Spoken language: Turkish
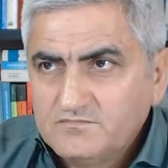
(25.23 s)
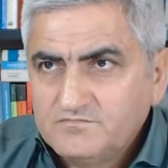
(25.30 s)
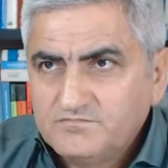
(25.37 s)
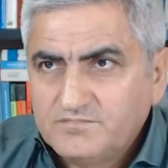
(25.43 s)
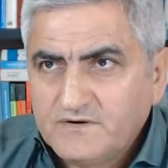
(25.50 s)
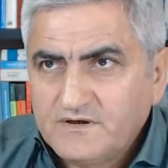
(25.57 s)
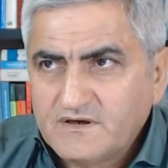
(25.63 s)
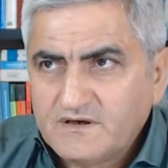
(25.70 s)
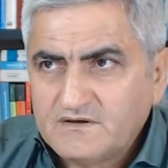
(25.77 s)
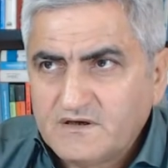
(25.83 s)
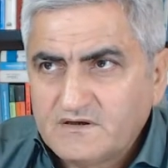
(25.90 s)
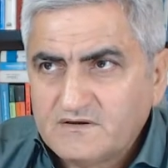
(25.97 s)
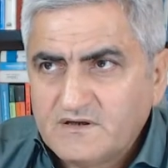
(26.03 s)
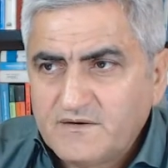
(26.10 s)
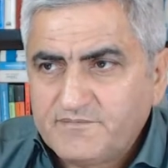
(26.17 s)
Panik
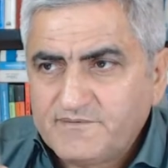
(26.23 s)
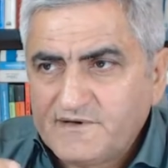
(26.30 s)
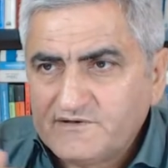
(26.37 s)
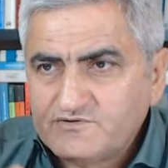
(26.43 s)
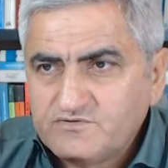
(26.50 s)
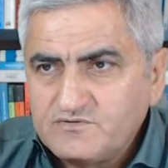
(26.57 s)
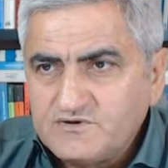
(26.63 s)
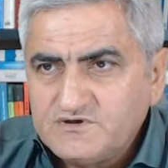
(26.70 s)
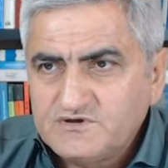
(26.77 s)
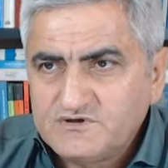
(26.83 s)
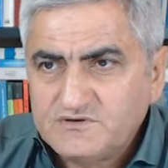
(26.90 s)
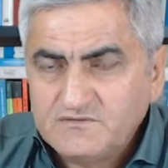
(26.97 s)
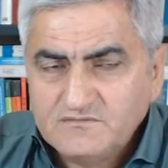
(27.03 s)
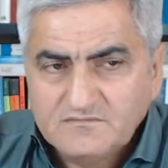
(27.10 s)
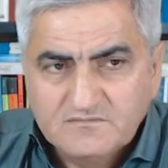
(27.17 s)
atak depresyon
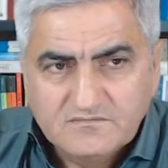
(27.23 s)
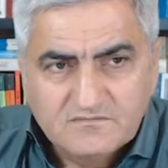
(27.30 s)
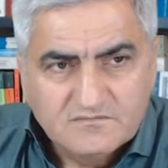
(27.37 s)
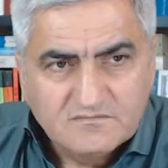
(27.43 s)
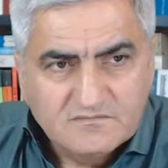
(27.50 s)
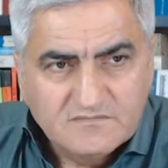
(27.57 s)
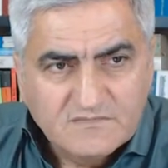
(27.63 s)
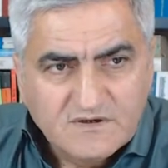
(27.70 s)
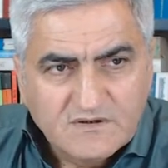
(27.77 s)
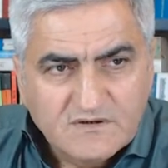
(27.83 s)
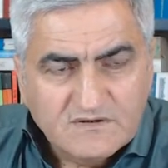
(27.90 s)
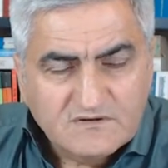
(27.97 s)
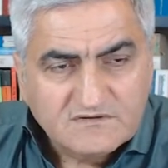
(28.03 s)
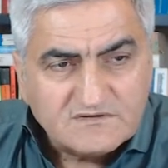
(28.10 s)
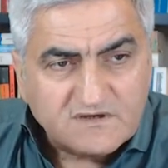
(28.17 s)
için.
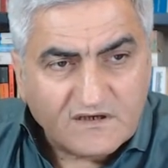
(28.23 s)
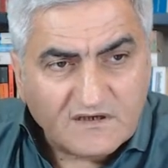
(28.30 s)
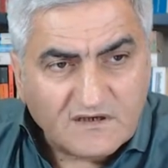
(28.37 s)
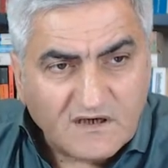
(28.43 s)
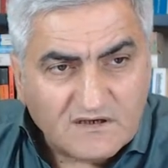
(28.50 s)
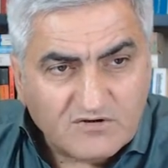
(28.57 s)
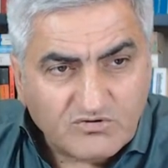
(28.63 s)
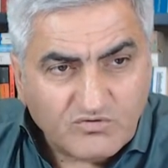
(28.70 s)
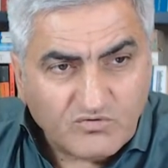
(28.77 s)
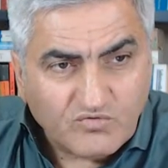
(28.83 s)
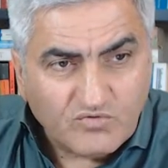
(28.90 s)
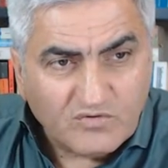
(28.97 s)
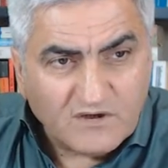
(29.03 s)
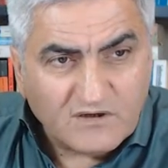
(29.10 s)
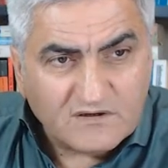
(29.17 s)
Sarıkantor'un
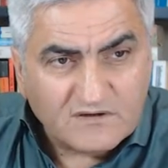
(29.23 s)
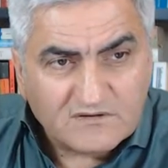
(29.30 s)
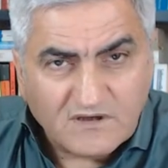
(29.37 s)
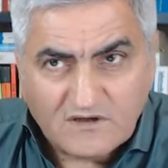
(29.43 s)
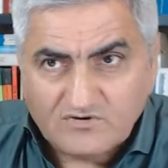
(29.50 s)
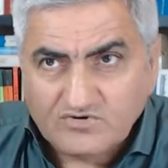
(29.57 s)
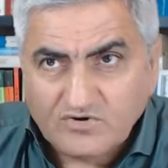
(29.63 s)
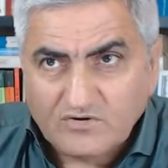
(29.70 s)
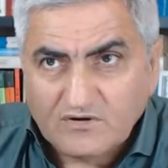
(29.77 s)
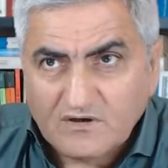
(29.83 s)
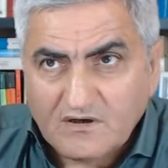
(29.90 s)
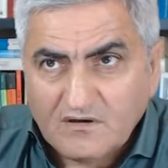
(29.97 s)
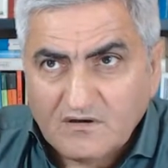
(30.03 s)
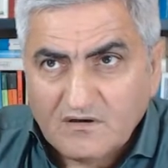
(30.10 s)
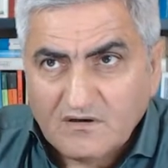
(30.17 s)
kullandıktan
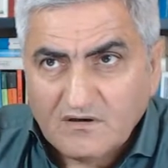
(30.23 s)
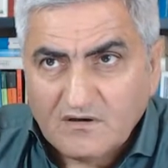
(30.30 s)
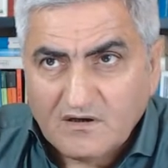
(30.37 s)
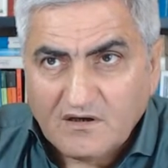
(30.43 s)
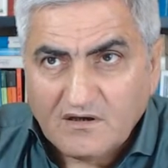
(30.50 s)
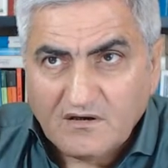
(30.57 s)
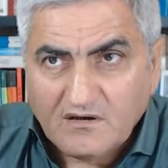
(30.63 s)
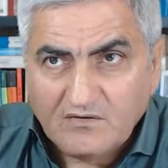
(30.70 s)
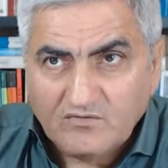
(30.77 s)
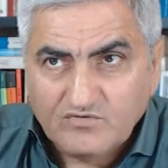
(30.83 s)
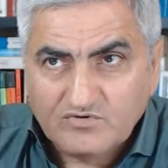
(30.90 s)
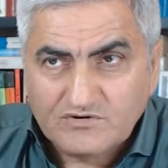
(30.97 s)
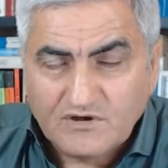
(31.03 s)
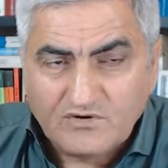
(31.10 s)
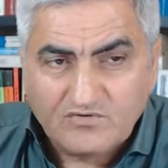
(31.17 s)
sonra
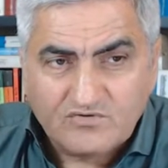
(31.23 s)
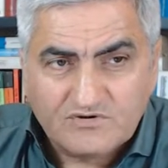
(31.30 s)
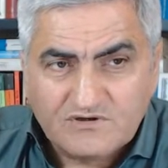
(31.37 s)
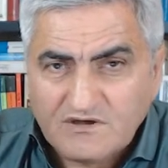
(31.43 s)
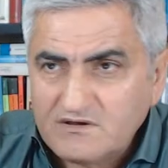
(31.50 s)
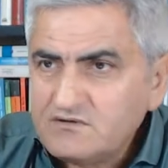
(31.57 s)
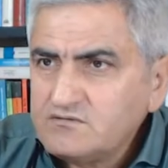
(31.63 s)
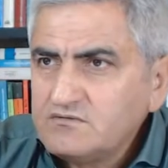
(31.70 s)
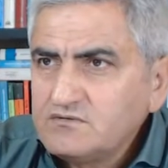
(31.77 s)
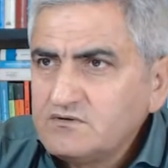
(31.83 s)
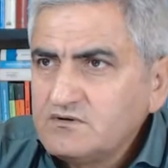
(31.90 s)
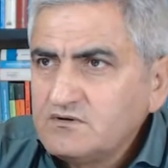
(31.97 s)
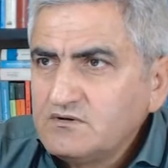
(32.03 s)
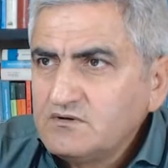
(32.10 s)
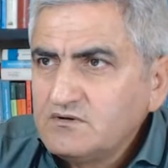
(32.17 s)
Hüseyin Hüseyin
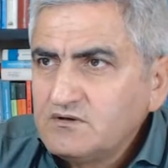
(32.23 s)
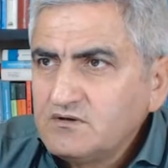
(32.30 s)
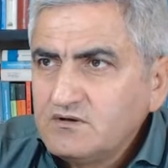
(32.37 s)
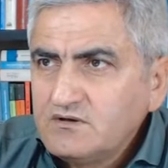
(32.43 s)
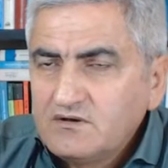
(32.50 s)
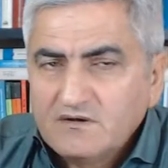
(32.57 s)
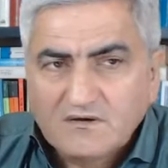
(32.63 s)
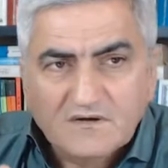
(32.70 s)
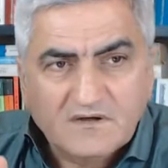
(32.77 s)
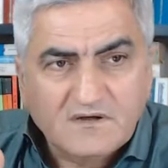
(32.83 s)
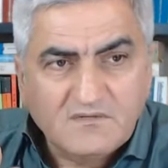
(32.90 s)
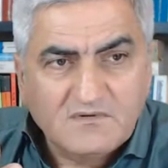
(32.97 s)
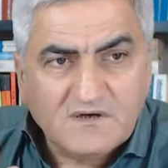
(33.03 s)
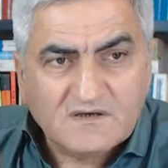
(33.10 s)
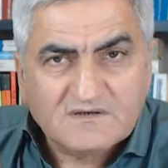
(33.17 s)

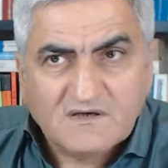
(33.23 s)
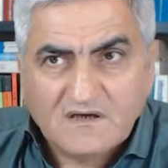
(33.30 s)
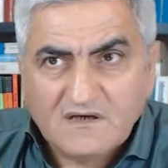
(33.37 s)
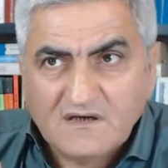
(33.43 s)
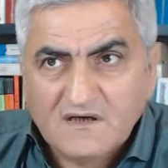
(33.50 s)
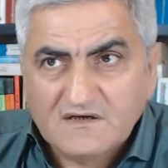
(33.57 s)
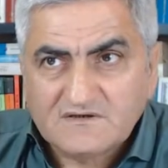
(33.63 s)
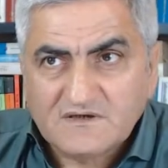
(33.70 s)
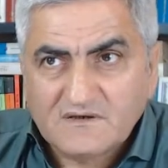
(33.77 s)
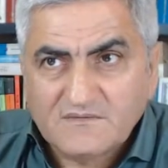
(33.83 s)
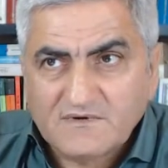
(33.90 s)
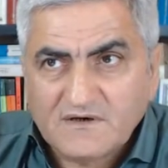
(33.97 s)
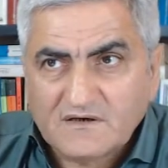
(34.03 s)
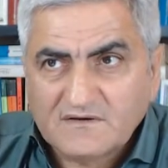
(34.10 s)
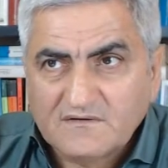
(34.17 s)
kimyasal ilaçları
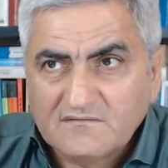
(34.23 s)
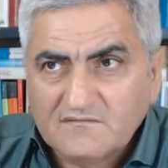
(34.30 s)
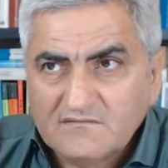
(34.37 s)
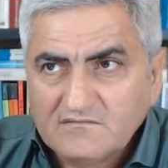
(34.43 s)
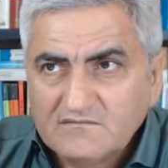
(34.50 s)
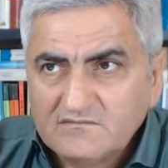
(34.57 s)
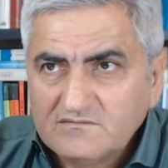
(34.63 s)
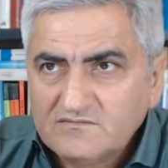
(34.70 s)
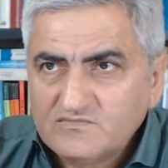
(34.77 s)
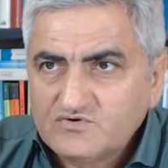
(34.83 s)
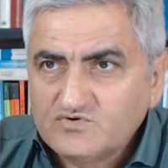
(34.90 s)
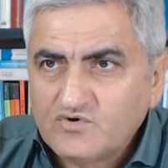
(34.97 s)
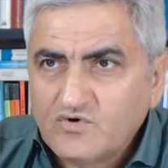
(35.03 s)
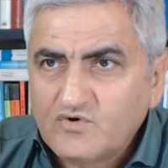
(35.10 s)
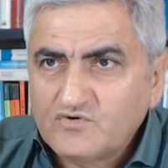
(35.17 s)
bıraktım
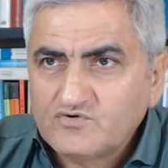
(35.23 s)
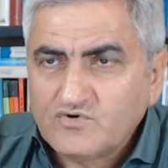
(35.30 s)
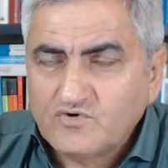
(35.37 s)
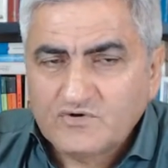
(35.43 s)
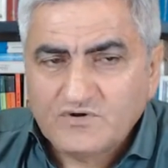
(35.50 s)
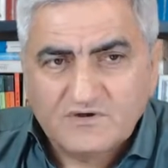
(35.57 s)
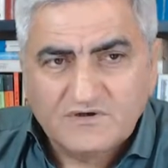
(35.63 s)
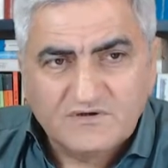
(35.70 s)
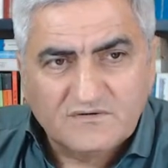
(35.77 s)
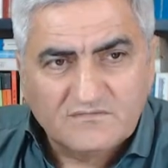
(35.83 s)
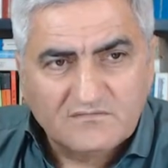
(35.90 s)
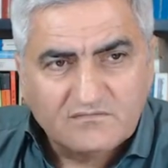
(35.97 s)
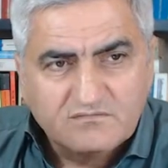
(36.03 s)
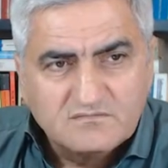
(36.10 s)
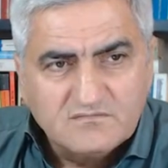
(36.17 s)
çok çok
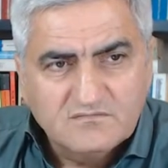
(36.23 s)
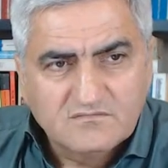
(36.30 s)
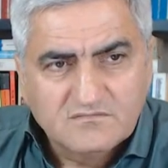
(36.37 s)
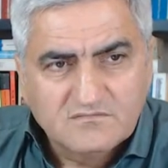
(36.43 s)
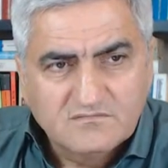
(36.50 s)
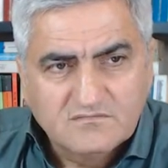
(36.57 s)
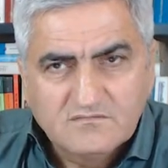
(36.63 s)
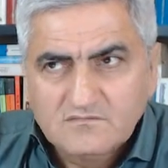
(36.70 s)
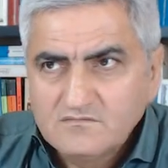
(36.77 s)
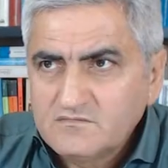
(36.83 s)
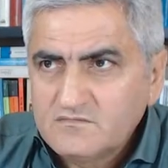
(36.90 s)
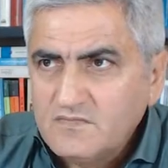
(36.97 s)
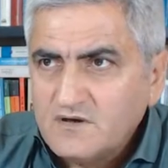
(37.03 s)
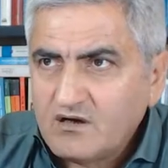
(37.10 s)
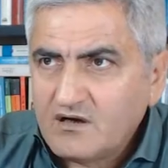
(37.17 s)
iyiyim.
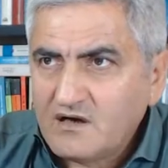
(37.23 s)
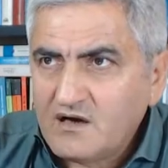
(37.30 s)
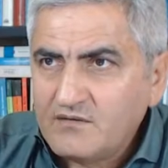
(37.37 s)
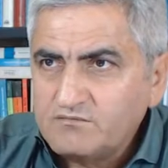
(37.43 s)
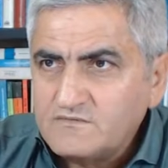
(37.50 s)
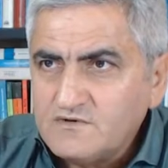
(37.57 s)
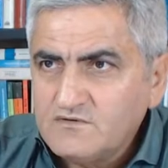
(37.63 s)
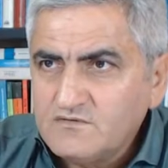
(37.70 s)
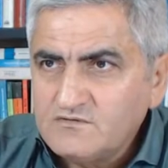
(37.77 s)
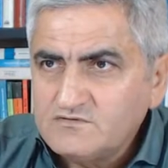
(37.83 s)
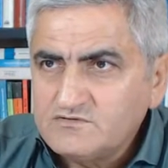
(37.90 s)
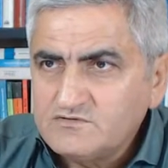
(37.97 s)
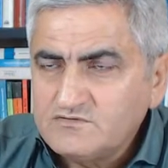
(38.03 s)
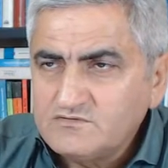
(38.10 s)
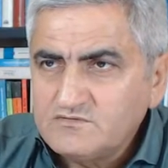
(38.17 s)
Hamd
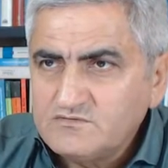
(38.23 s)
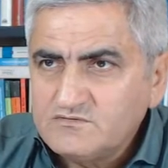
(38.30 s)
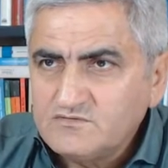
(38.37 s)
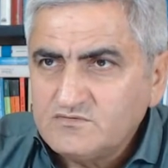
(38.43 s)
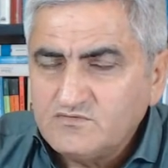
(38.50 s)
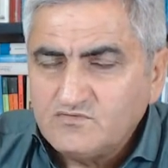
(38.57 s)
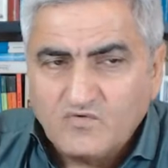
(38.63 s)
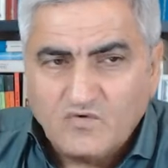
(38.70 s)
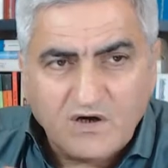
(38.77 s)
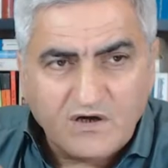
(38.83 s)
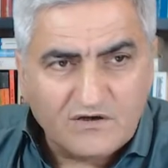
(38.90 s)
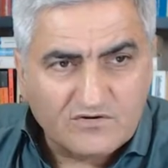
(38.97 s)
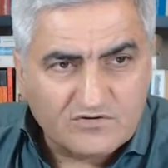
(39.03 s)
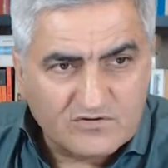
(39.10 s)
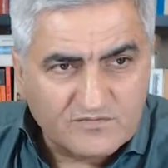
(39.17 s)
ediyorsun. Dua
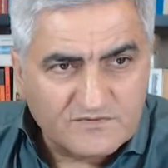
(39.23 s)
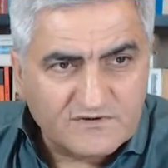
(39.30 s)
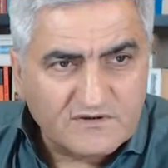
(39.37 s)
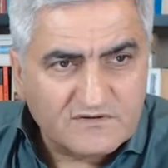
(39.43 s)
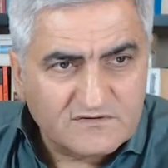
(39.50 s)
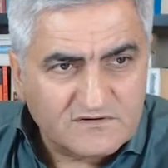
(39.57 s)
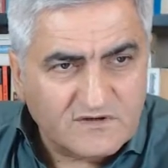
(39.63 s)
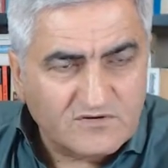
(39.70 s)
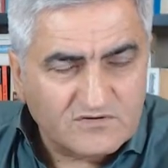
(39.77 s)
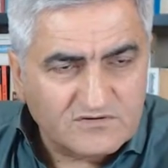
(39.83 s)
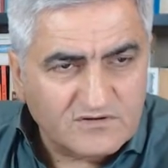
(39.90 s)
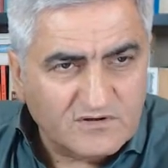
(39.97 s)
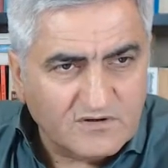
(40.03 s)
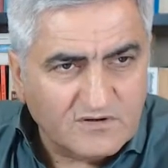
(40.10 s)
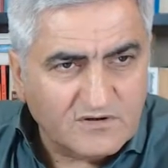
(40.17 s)
ediyor bize. Sağ
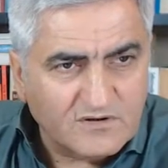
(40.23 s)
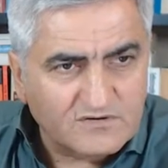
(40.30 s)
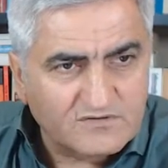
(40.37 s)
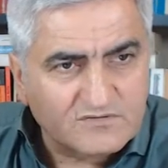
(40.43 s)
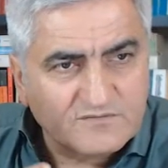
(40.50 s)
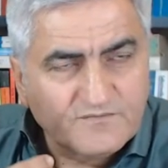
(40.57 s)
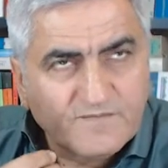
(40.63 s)
olsun Allah razı olsun.